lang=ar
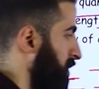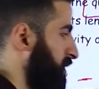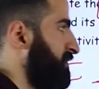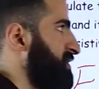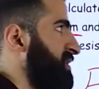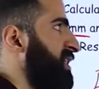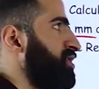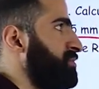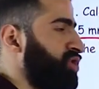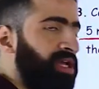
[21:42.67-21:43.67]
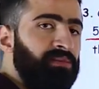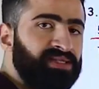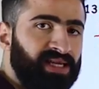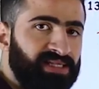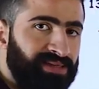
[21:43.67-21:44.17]
اضرب في 60 عشان نشتغل
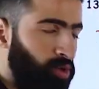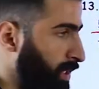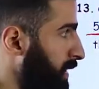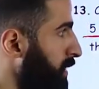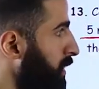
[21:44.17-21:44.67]
بالسكن زي ما قلنا